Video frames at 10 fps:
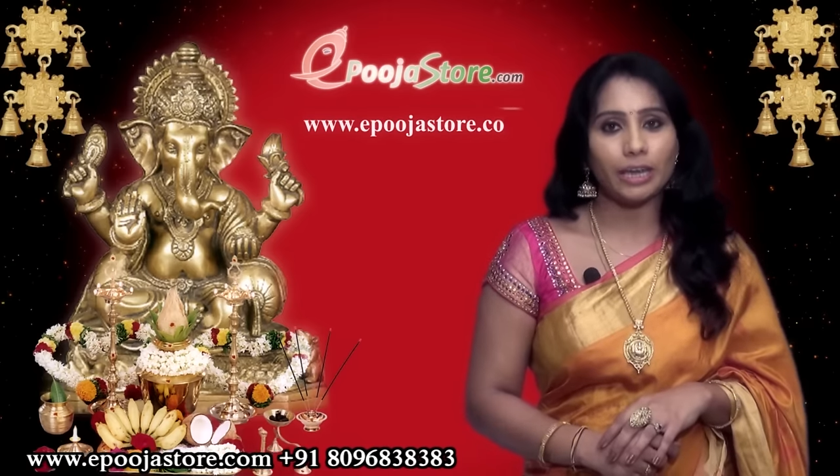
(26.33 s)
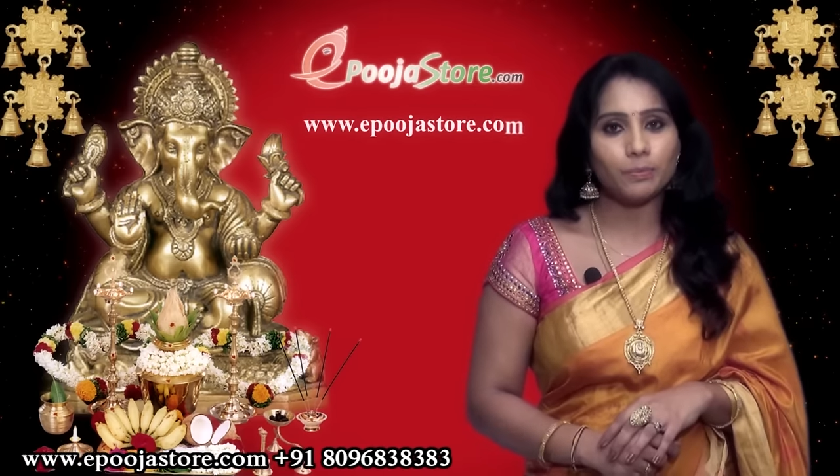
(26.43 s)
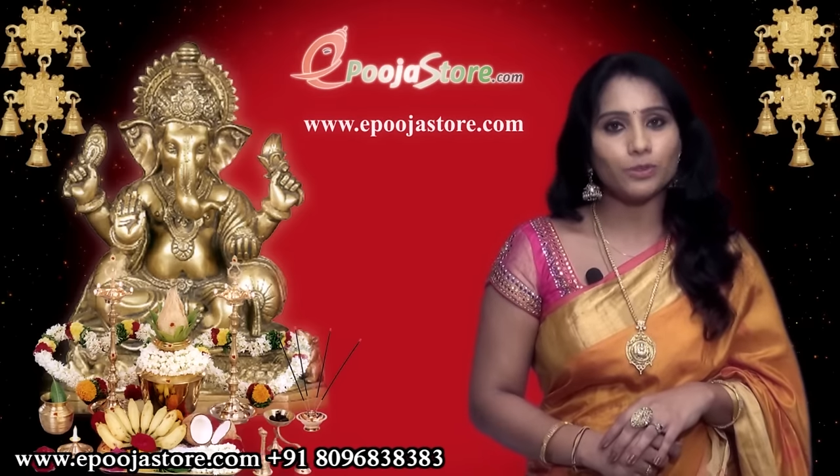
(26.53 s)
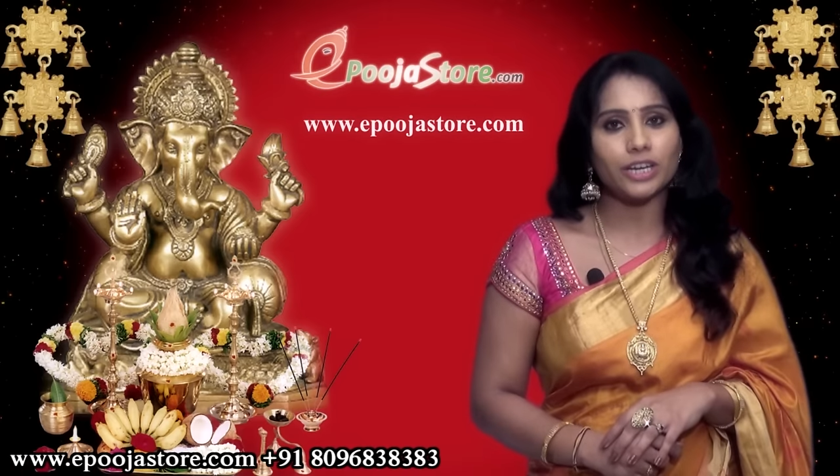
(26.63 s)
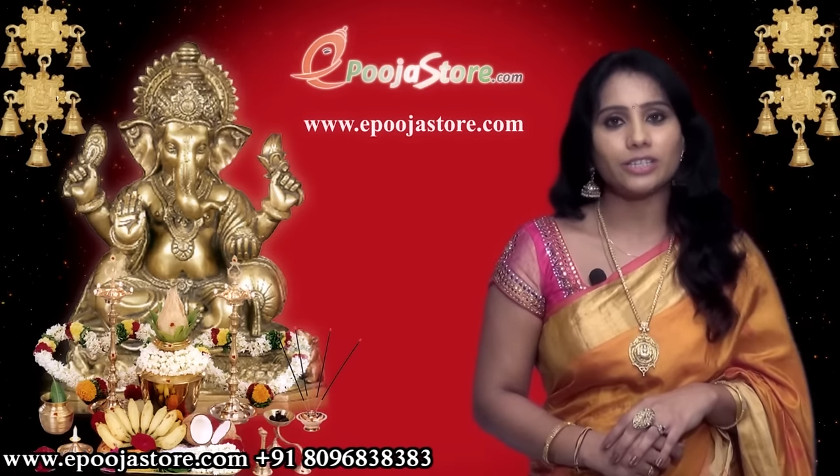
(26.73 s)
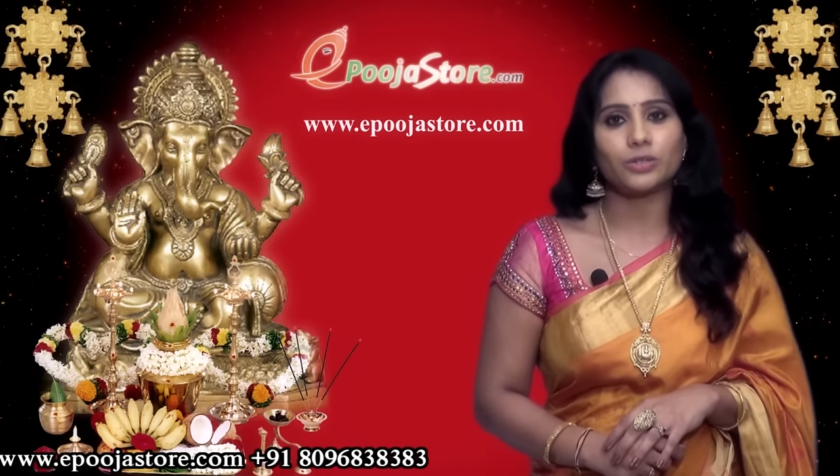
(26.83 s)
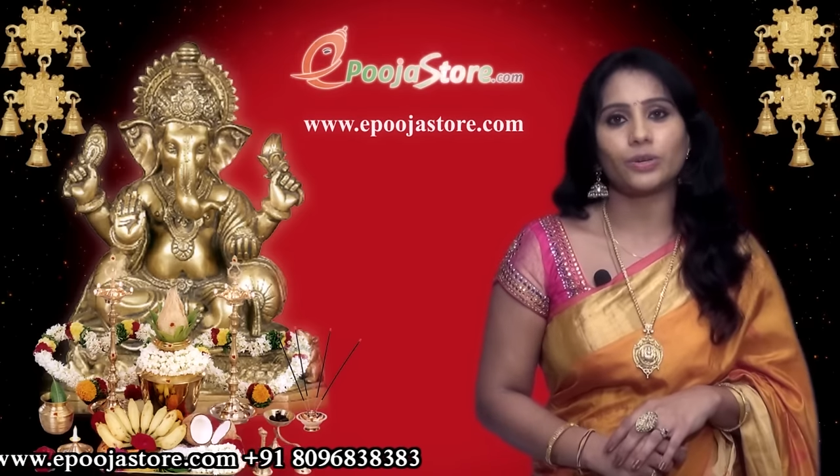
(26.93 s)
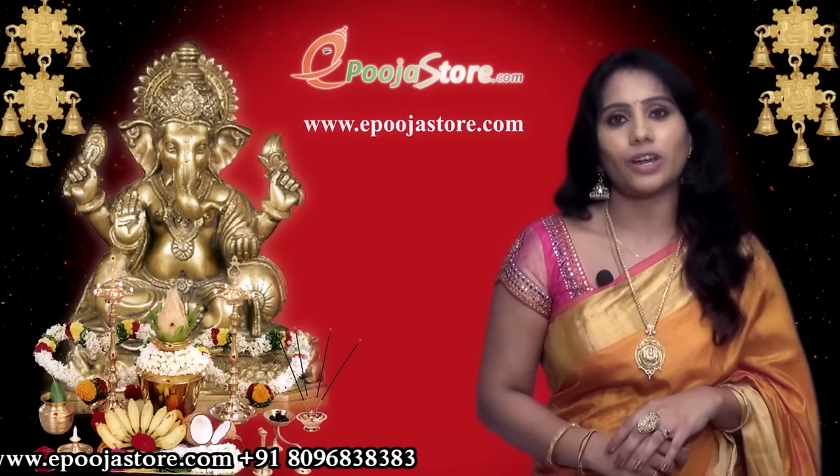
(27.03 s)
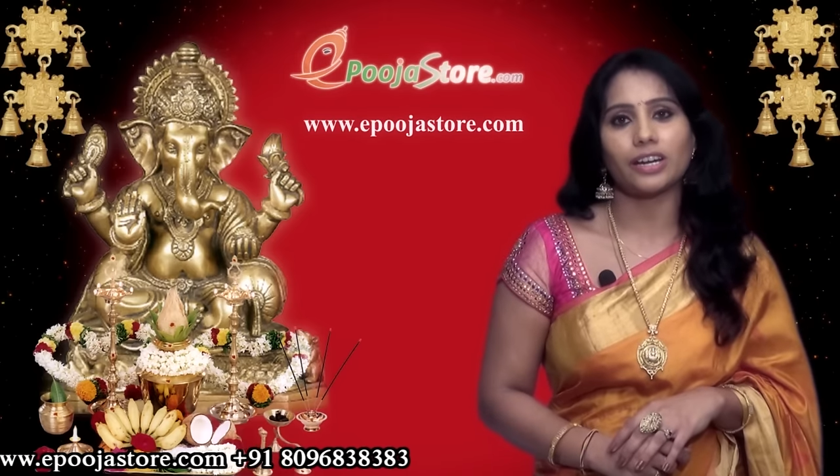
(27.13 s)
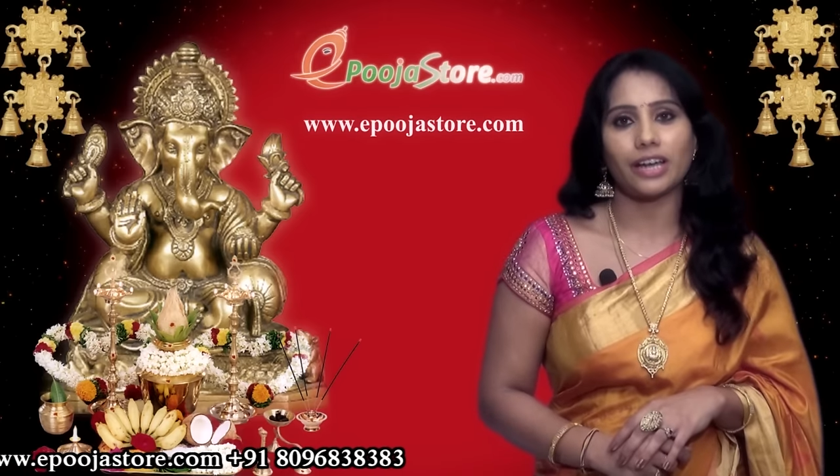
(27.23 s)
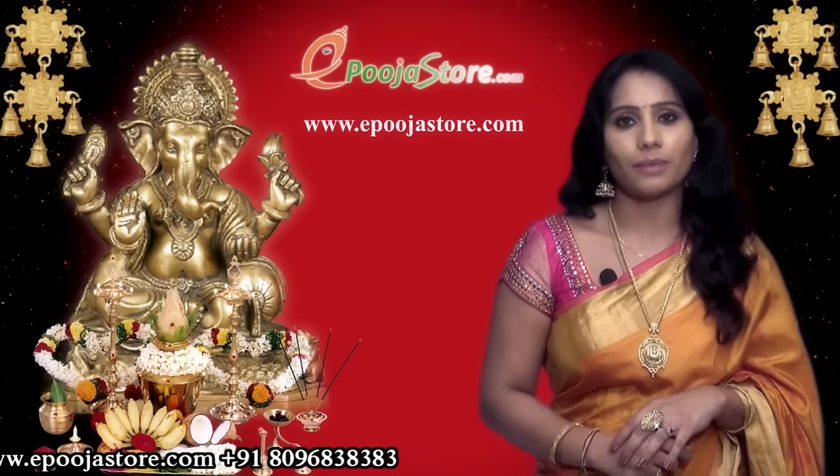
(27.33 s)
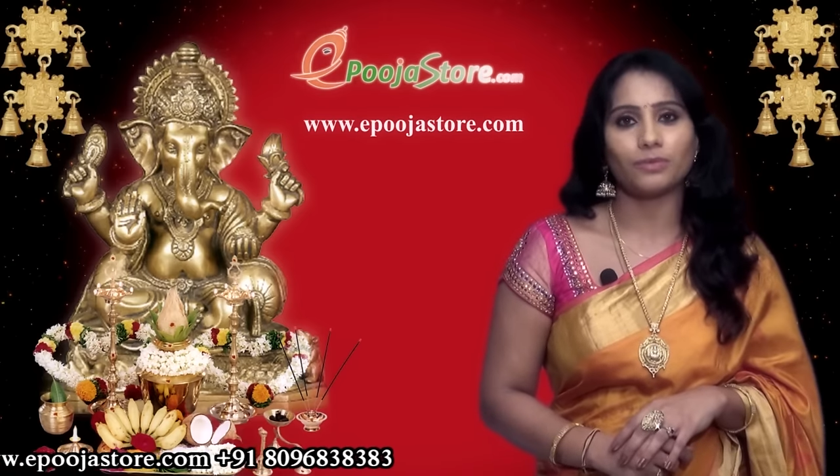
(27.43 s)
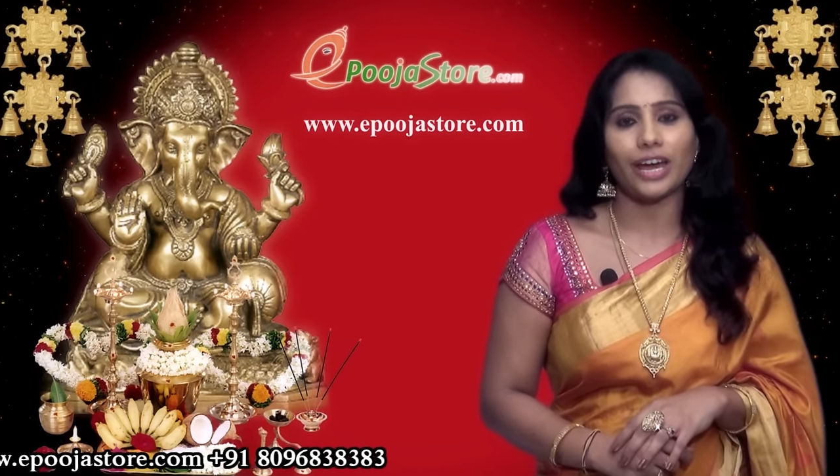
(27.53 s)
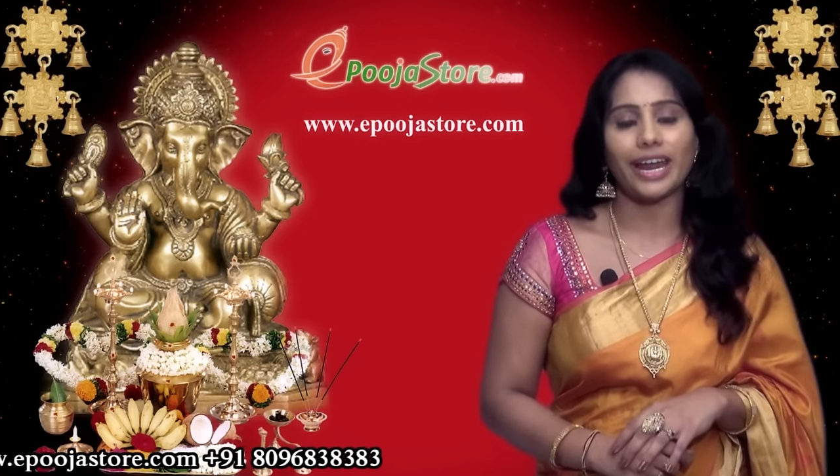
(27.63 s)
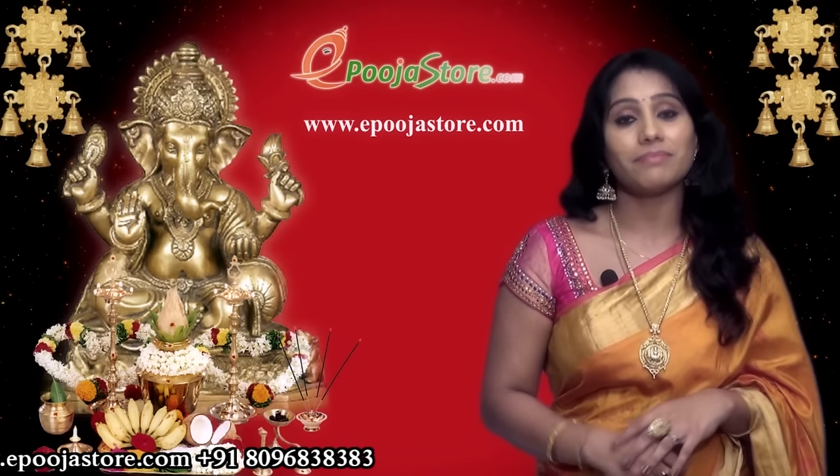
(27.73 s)
ఈ పూజా స్టోర్ డాట్
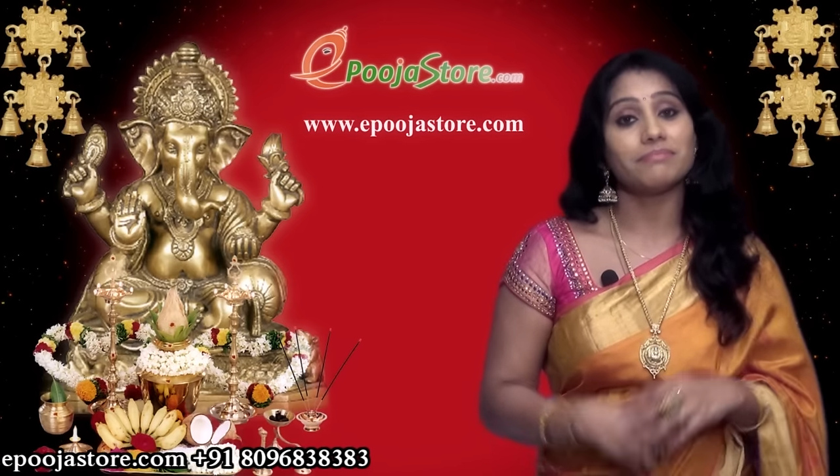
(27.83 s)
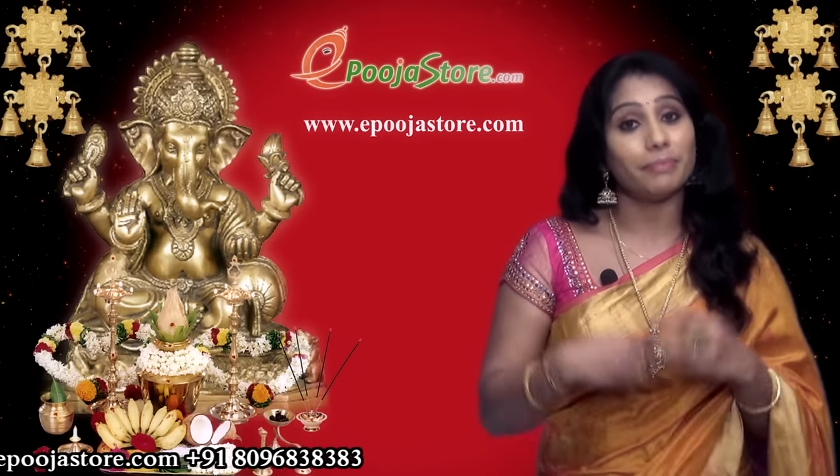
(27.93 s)
కామ్ ద్వారా